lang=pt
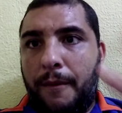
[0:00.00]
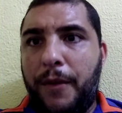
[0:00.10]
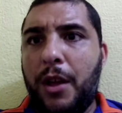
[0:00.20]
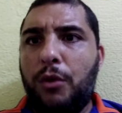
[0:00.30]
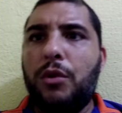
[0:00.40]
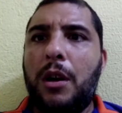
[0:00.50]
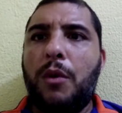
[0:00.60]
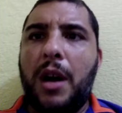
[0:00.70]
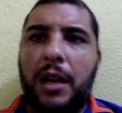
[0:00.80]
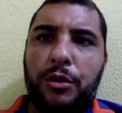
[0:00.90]
Fico no
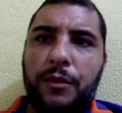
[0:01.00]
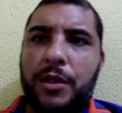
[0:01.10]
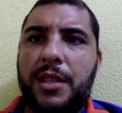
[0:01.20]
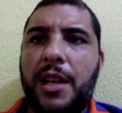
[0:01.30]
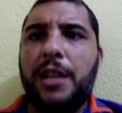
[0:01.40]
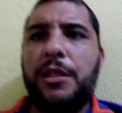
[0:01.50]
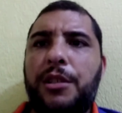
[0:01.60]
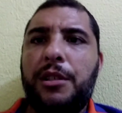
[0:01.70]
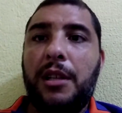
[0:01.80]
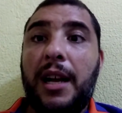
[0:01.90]
aguardo de
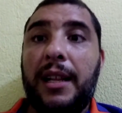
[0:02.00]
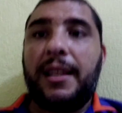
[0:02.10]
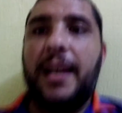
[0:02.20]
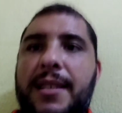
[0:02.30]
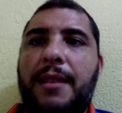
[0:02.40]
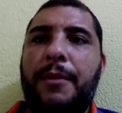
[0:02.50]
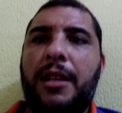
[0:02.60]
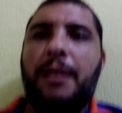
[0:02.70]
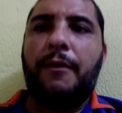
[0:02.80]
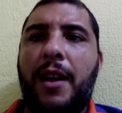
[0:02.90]
vocês. Até
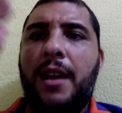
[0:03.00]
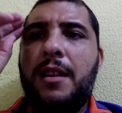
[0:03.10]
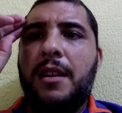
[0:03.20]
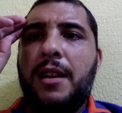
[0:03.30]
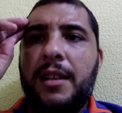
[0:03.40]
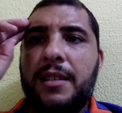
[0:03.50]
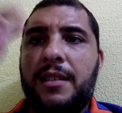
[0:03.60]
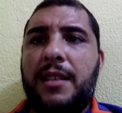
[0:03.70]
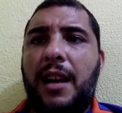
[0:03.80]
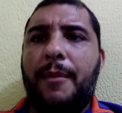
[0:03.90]
semana que vem.
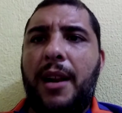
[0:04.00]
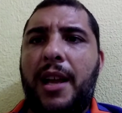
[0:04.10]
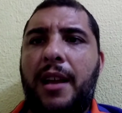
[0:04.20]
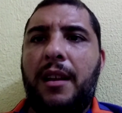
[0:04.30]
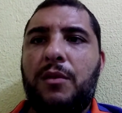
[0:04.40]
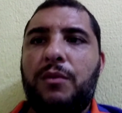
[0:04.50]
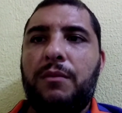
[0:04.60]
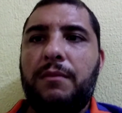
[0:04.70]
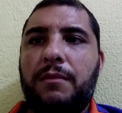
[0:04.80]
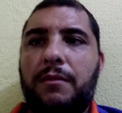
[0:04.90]
Salam aleikum.